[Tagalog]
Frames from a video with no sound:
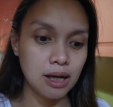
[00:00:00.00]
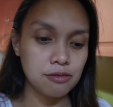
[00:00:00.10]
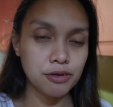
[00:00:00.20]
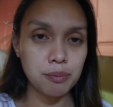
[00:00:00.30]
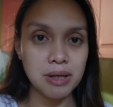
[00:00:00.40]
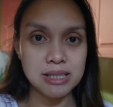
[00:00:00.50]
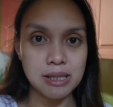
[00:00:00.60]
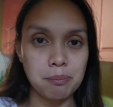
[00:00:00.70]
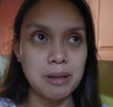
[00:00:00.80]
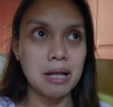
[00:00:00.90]
for me
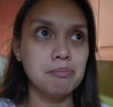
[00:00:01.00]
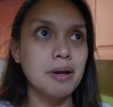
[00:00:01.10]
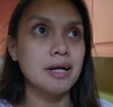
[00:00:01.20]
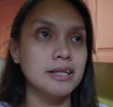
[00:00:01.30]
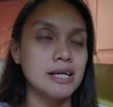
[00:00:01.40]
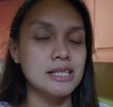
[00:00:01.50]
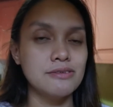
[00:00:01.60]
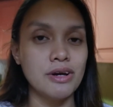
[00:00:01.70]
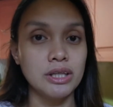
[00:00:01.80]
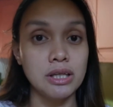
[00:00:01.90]
kasi plant parenting,
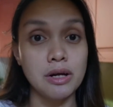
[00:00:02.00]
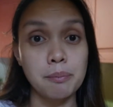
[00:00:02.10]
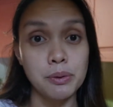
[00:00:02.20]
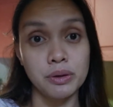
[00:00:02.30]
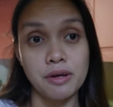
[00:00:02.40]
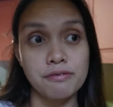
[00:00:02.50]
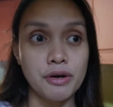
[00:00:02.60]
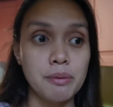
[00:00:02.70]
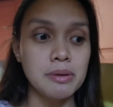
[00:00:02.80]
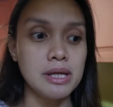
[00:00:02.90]
it's very therapeutic
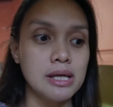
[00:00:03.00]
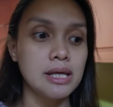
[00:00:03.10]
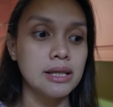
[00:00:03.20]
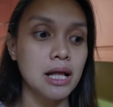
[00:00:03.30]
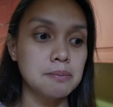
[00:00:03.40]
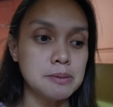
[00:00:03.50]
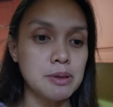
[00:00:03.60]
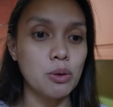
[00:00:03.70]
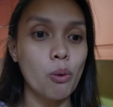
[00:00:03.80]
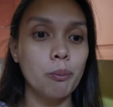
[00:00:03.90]
for me. It helps
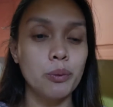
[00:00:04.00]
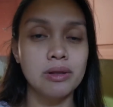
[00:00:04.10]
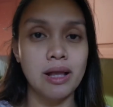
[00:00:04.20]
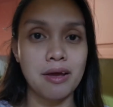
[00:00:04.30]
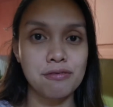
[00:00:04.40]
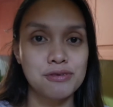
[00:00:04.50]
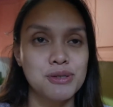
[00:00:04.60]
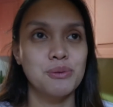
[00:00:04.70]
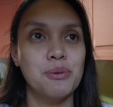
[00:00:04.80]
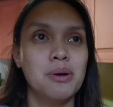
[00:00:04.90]
me cope with life.
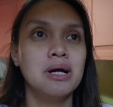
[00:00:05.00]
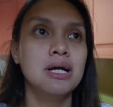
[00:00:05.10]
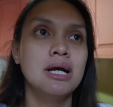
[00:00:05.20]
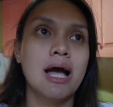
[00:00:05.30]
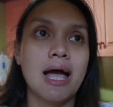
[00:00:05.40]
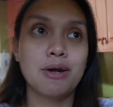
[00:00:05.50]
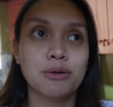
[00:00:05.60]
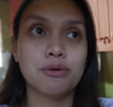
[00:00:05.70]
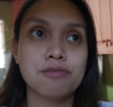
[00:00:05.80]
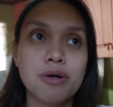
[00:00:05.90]
So, I
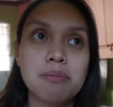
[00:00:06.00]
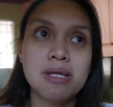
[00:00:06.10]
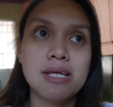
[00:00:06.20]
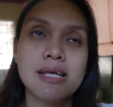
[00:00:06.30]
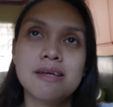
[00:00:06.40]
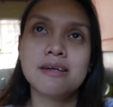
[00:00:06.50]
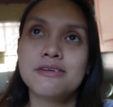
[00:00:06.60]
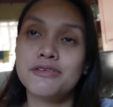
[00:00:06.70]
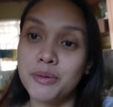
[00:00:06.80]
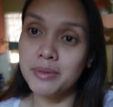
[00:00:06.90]
don't know. For me,
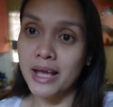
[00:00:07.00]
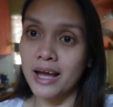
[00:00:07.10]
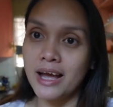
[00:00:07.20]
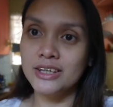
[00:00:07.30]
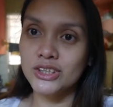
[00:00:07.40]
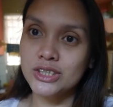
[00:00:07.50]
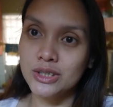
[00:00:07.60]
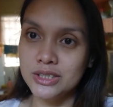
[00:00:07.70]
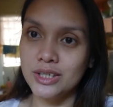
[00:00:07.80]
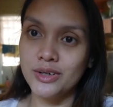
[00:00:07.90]
for me ha, I just
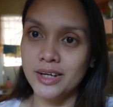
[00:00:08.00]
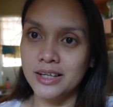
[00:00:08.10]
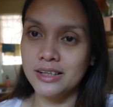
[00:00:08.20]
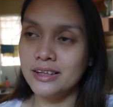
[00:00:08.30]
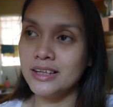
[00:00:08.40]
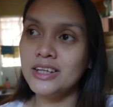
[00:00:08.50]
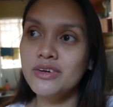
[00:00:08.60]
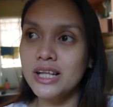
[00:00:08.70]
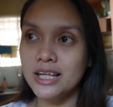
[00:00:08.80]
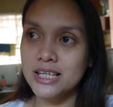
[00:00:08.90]
consider it not
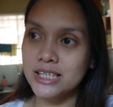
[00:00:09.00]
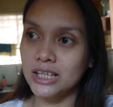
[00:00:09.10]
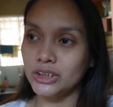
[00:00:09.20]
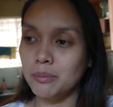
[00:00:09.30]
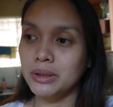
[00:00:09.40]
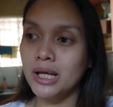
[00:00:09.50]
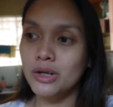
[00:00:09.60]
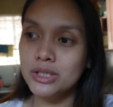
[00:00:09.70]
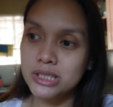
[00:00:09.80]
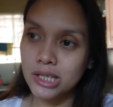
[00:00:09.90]
really an essential, but
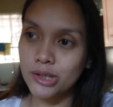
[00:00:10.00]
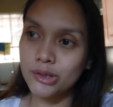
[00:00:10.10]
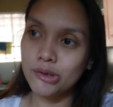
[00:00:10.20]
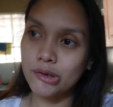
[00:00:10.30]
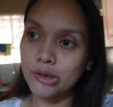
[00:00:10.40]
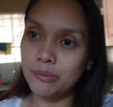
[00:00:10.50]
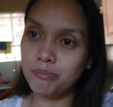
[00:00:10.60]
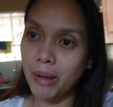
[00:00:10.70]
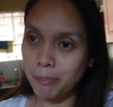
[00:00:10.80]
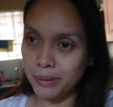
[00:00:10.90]
I consider
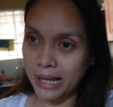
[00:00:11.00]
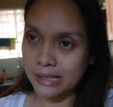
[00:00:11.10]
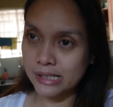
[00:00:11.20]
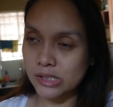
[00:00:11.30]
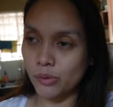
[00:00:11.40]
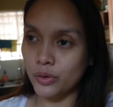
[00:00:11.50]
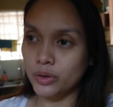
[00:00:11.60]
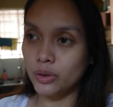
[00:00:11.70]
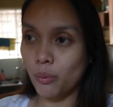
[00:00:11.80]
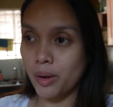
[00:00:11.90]
my plants
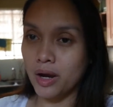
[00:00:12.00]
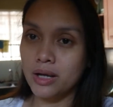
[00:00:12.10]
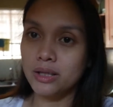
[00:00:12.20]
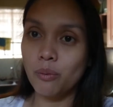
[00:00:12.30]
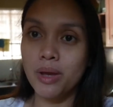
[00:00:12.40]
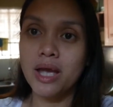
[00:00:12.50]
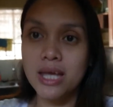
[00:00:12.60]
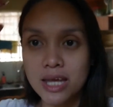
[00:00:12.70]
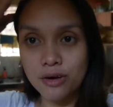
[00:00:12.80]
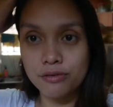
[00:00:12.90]
or the way the way I
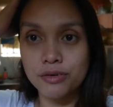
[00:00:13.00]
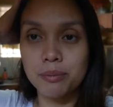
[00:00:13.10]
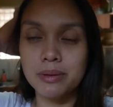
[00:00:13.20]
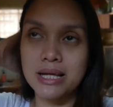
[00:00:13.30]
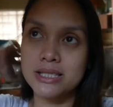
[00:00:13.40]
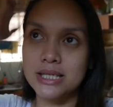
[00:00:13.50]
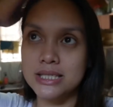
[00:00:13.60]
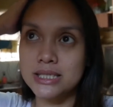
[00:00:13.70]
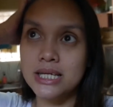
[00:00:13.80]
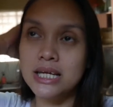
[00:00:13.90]
care for plants
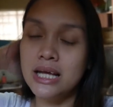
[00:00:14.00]
as